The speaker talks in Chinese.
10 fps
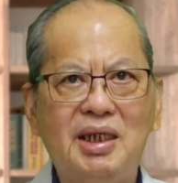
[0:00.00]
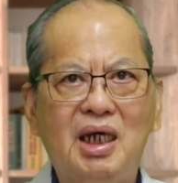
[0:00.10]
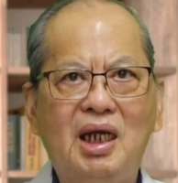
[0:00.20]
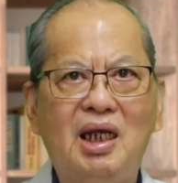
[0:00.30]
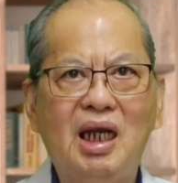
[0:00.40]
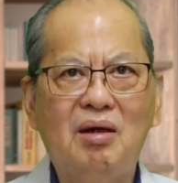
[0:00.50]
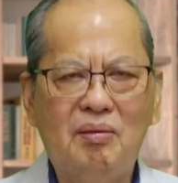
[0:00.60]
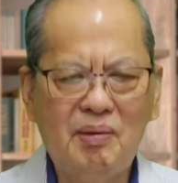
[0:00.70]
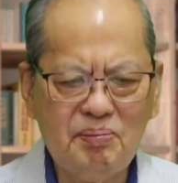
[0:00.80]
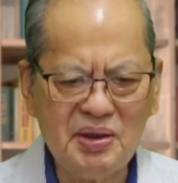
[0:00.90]
在呢，
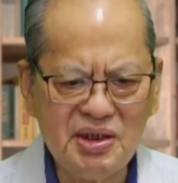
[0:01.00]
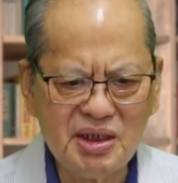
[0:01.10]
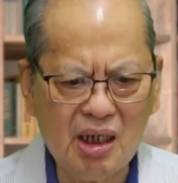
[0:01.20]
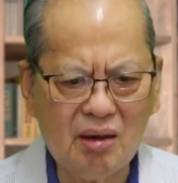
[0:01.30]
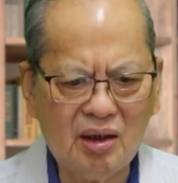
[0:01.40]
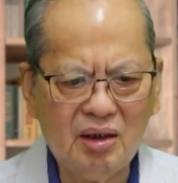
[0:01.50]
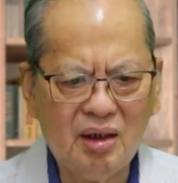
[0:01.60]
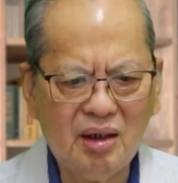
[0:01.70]
让我们比较